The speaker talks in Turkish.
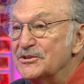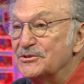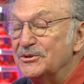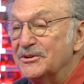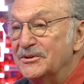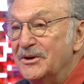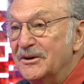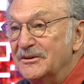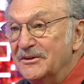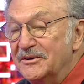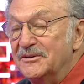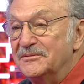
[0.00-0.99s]
söyledin evet.
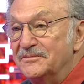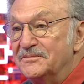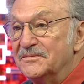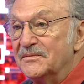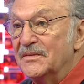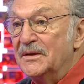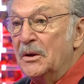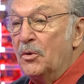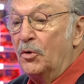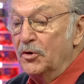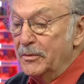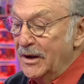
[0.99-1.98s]
ya. Evet. Yani
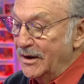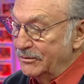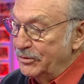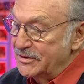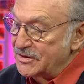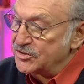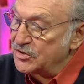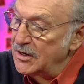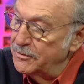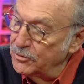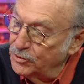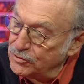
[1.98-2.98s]
Onu ben mesela şey
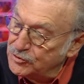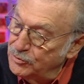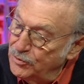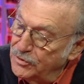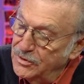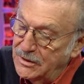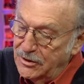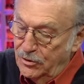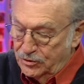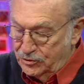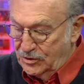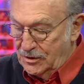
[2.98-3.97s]
yapıyorum gözümün önüne
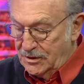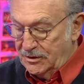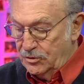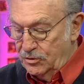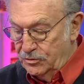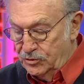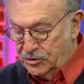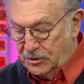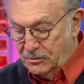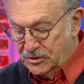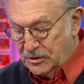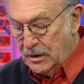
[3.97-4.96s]
geliyor şu kağıtları ödünç alıyor.
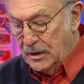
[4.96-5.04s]
Mesela